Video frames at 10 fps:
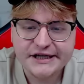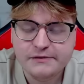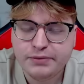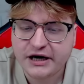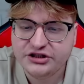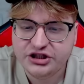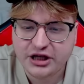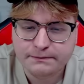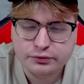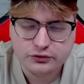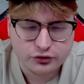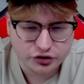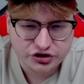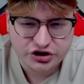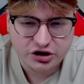i bardziej na
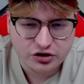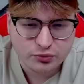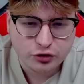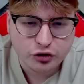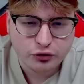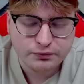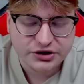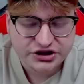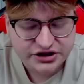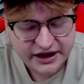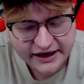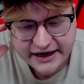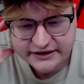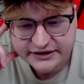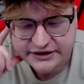północ, czyli to mogą być
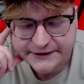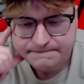tereny